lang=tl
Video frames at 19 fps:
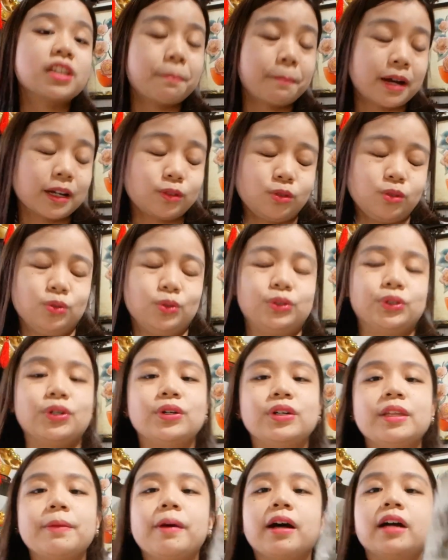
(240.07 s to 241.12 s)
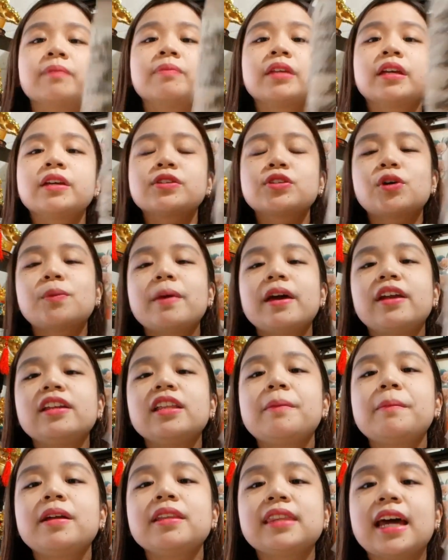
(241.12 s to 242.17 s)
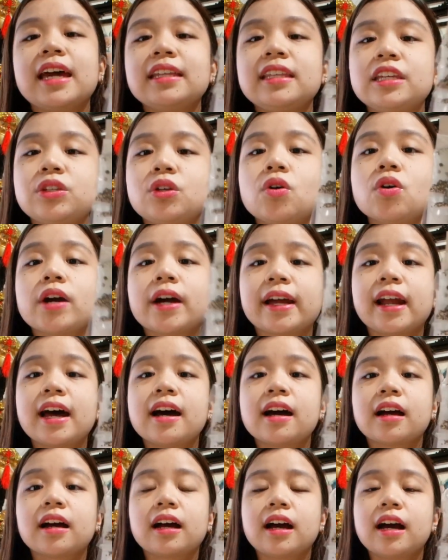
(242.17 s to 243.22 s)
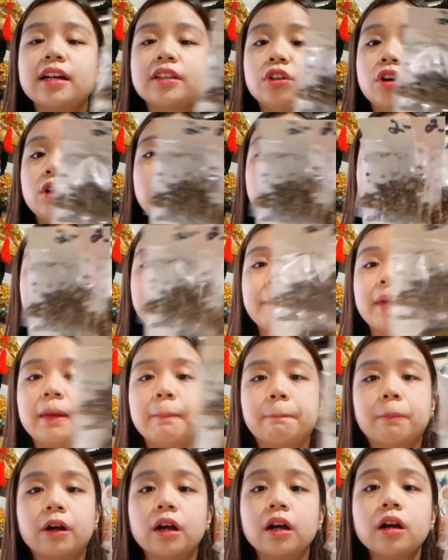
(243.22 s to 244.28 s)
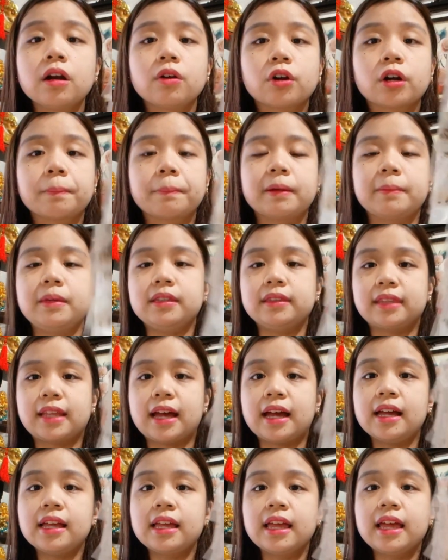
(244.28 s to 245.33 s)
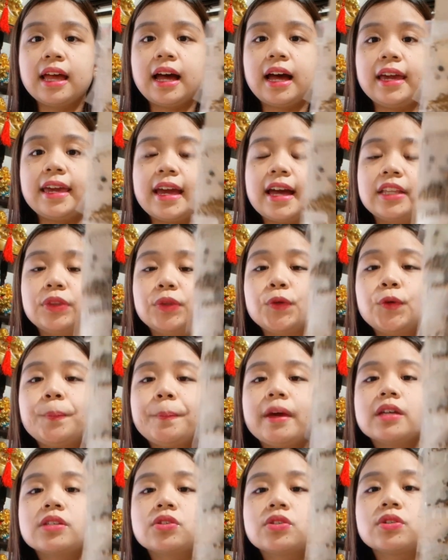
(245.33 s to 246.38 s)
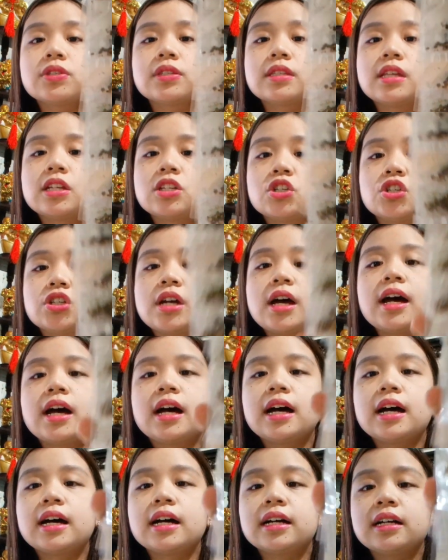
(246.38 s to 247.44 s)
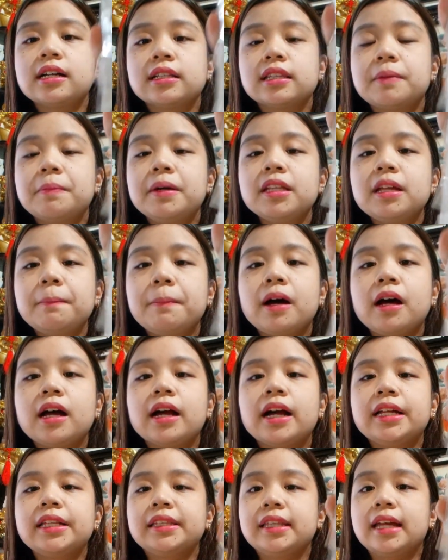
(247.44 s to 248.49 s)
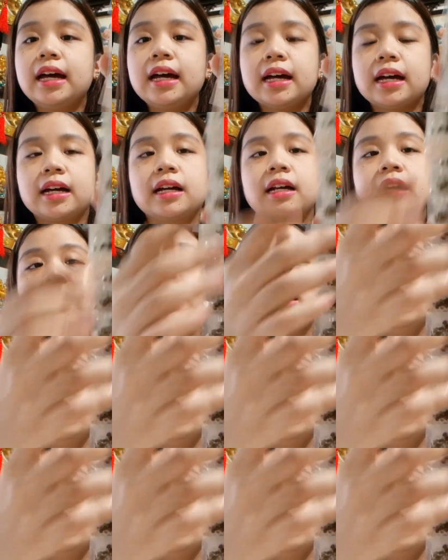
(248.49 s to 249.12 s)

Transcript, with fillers: niyo sa pagluluto, di ba? So meron naman tayo ditong crack ano, pepper or paminta. Ayan, 2 pesos din siya. Di ba napakaganda?